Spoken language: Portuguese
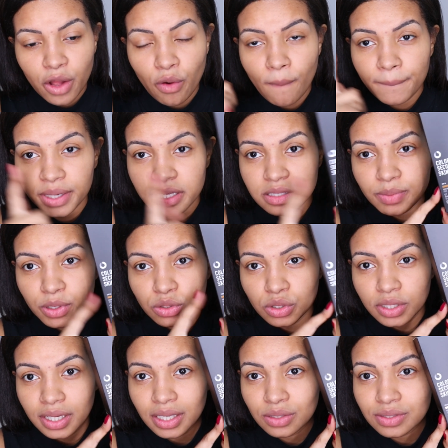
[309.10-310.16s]
Eu comprei esse
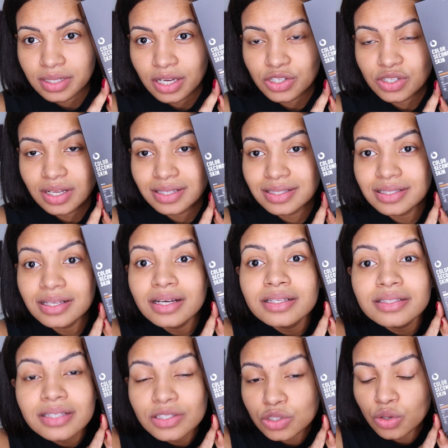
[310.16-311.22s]
produto aqui no site da
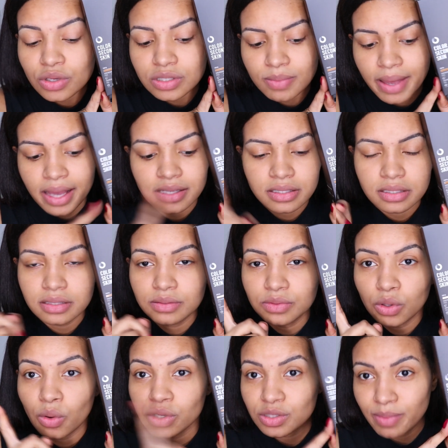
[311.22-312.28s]
Sunset Cosmetics,
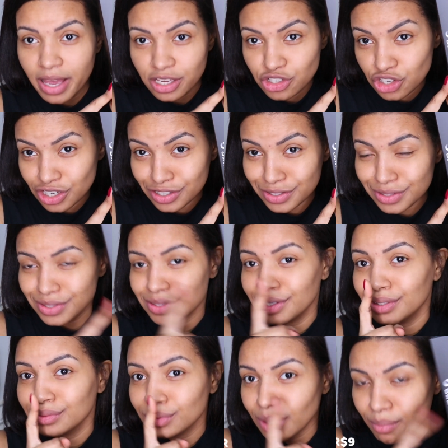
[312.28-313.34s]
do Cosmetics,
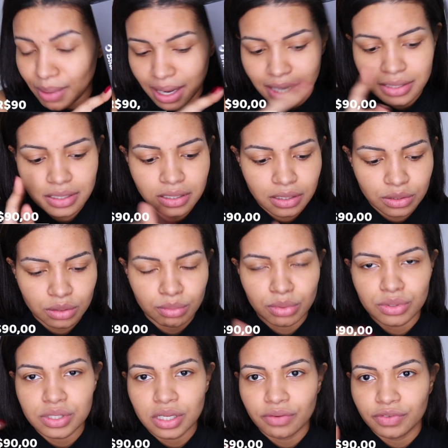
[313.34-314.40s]
tanto a base, tanto o
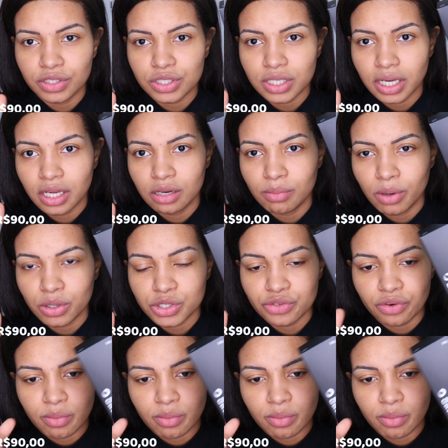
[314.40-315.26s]
booster, eu vou deixar aqui no box de